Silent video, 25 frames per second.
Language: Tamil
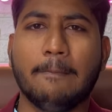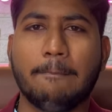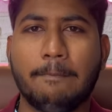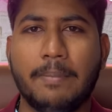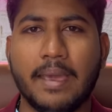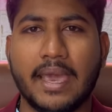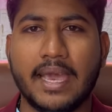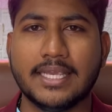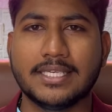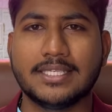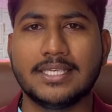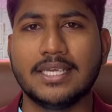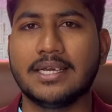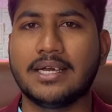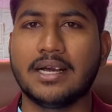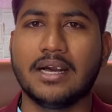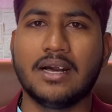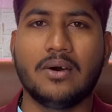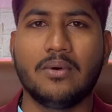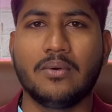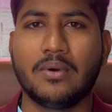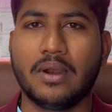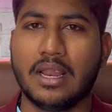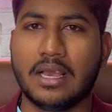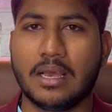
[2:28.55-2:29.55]
பேசிக்கா
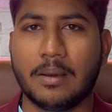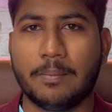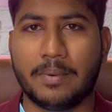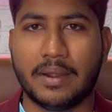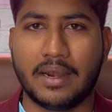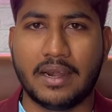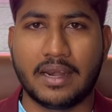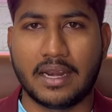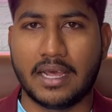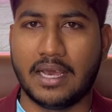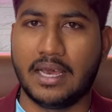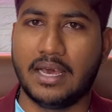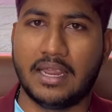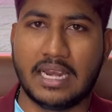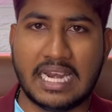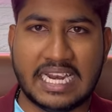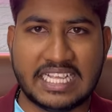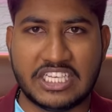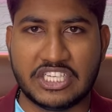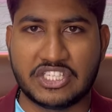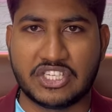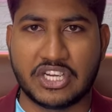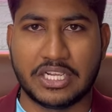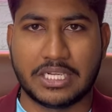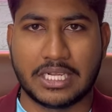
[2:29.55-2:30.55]
உங்களுக்கு பண்ணுற
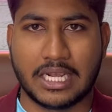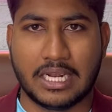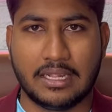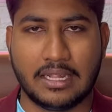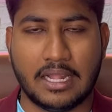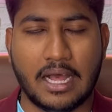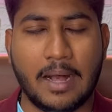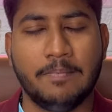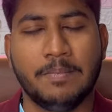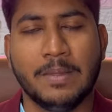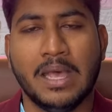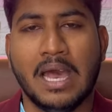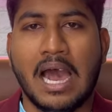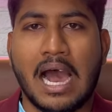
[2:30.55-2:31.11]
ரெஜிஸ்ட்ரேஷன் தான்